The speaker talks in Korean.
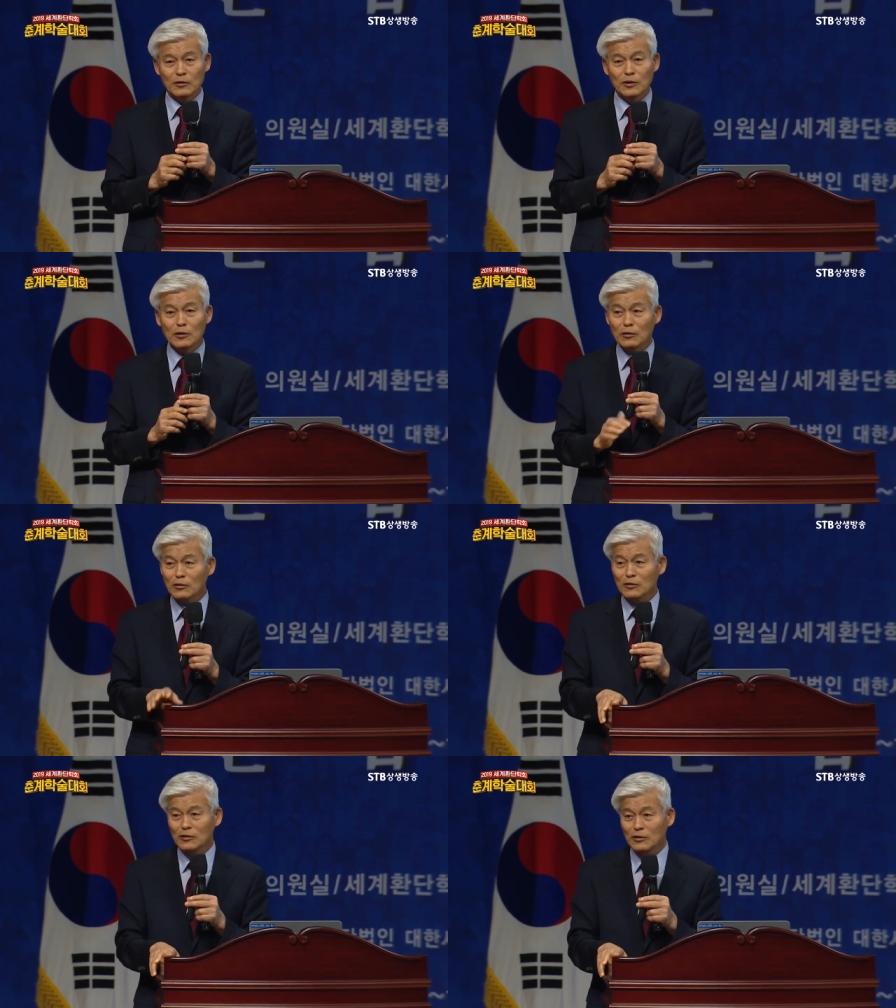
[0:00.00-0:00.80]

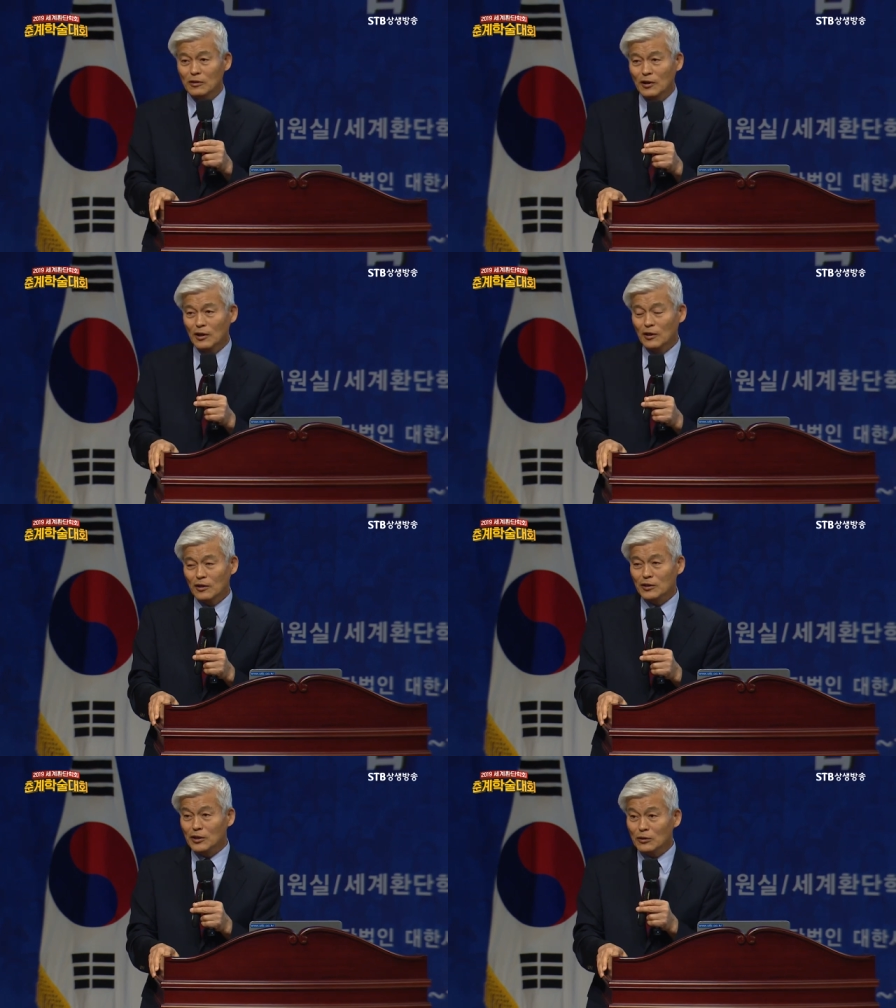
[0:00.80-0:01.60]
이거를
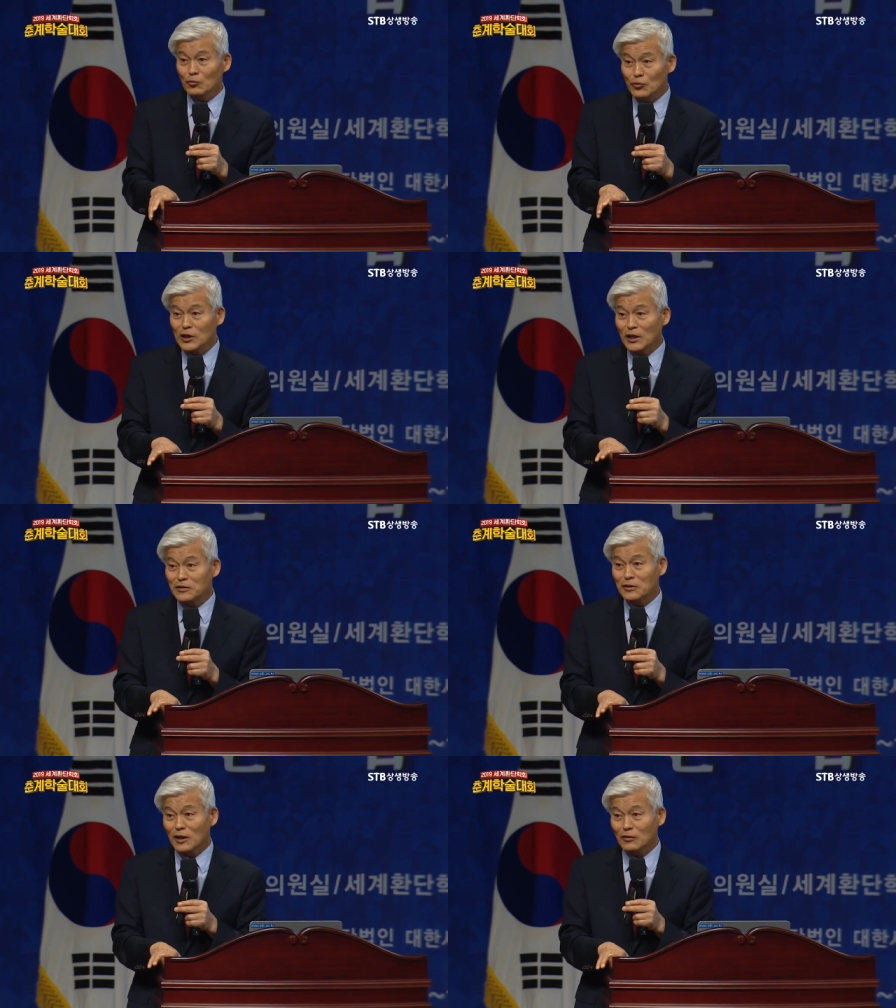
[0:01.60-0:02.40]
이런 위대한
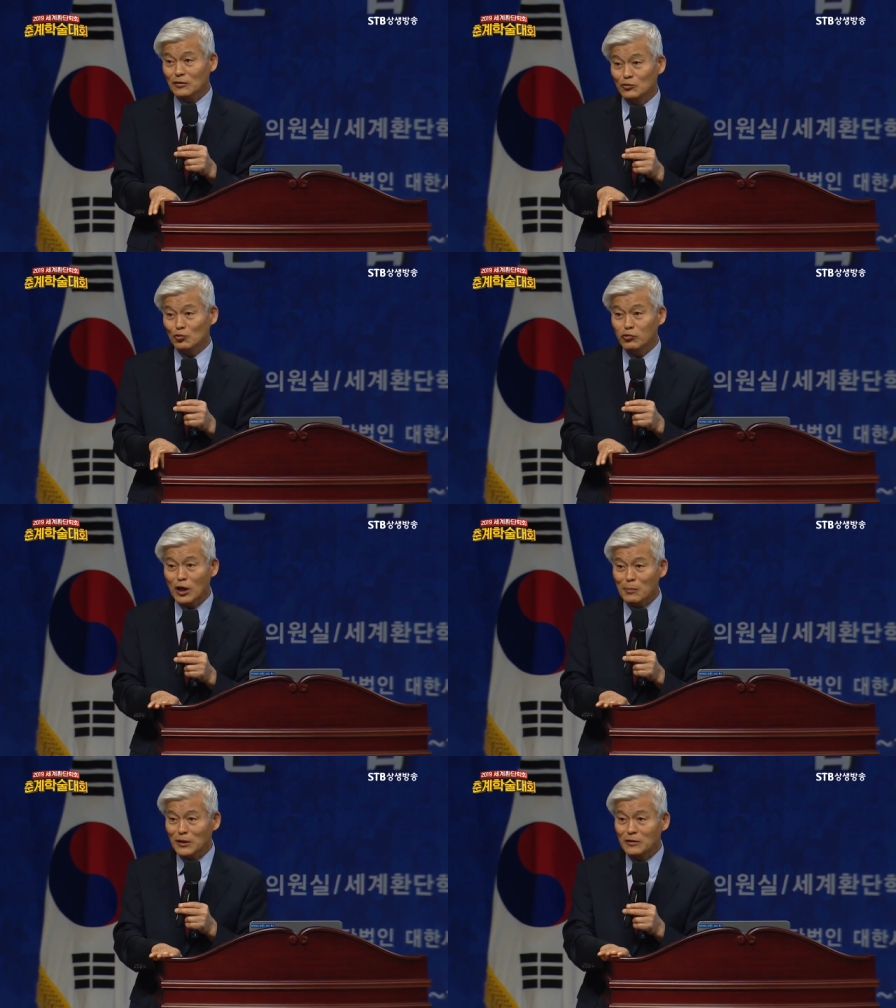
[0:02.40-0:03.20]
철학을
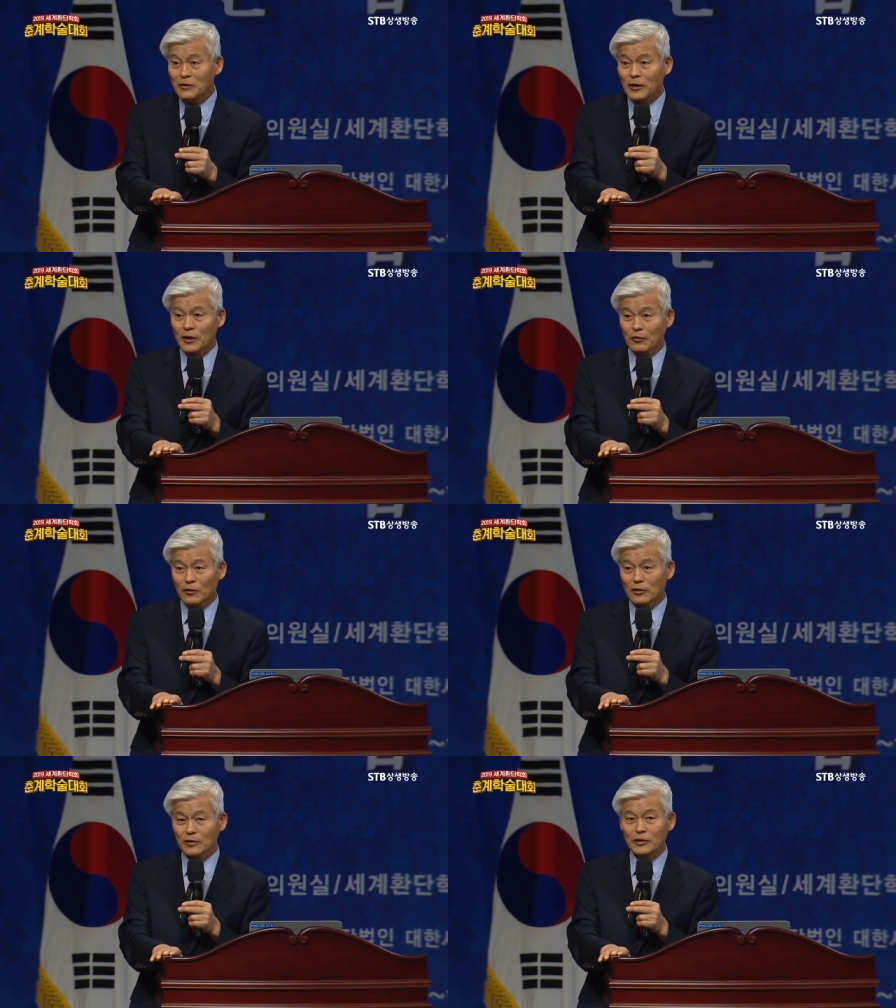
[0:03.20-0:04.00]
누가 만들어내나요?
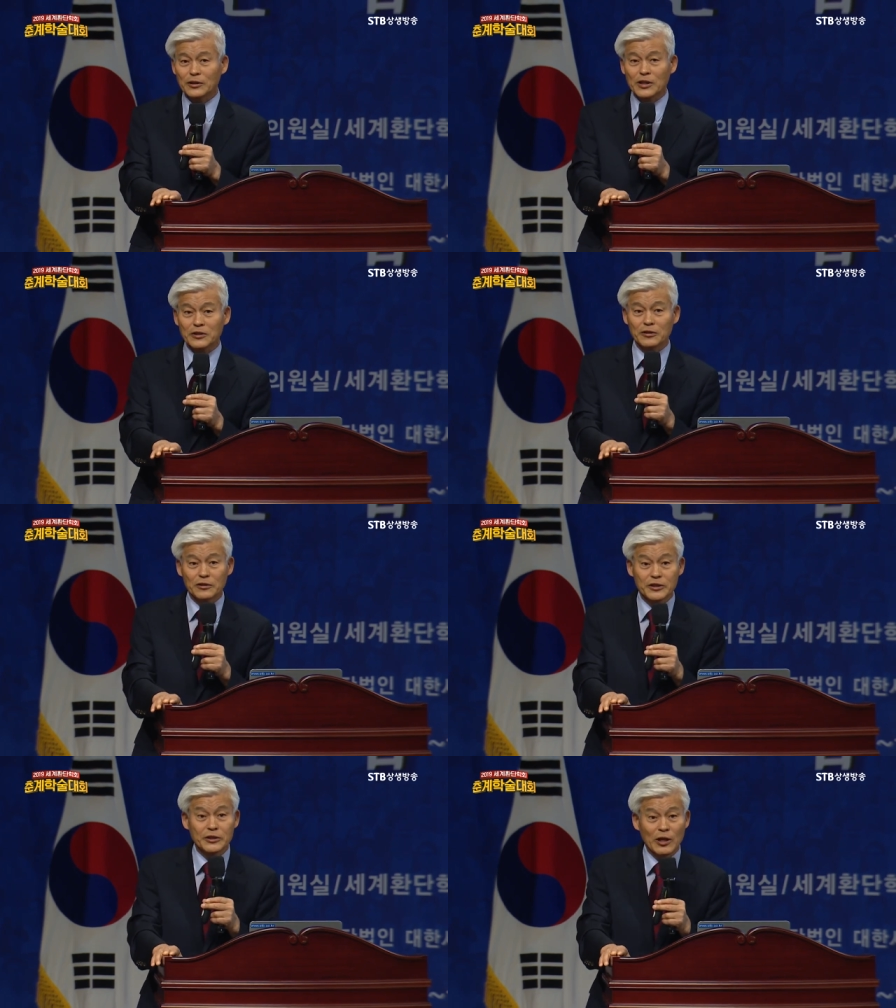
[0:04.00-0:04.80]

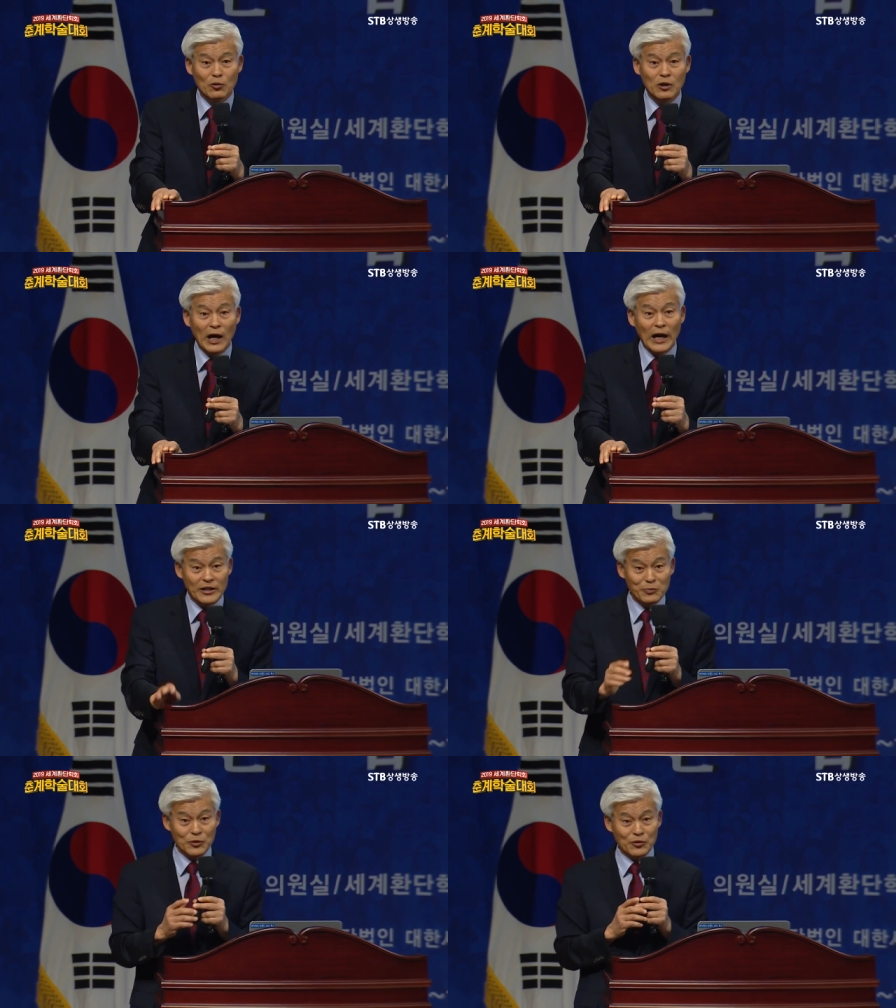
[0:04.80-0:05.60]
그때서 전해온 거
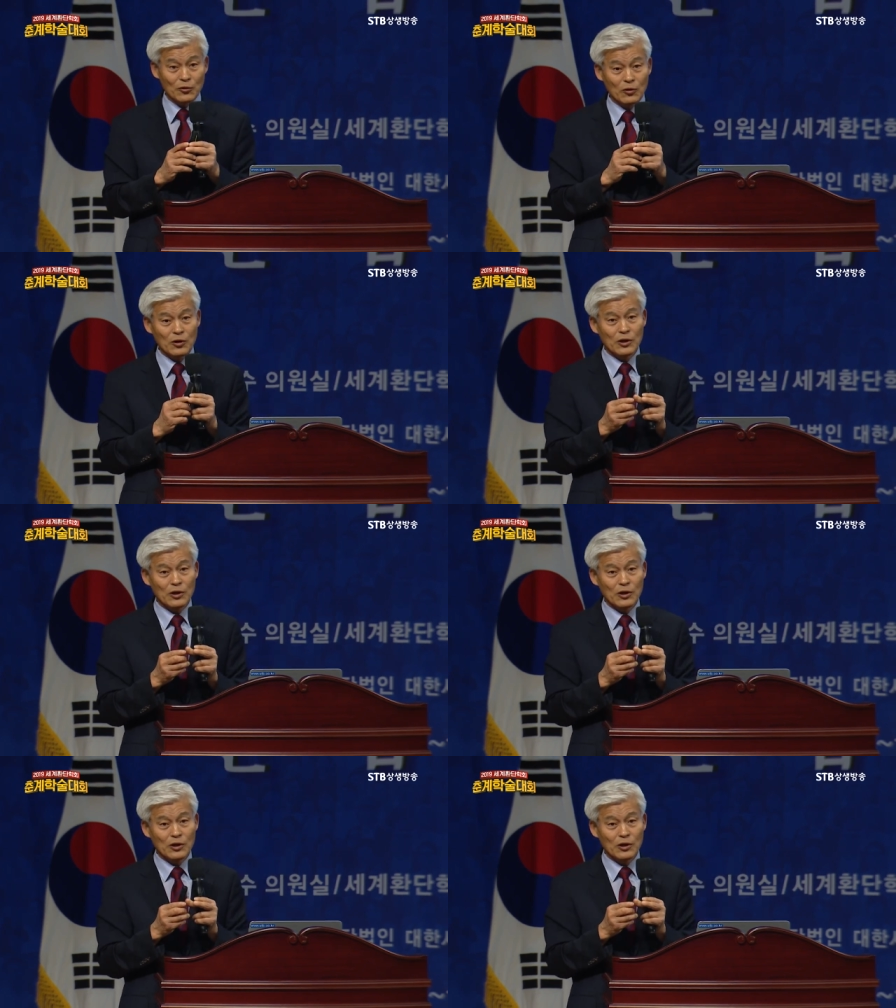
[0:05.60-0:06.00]
아니면요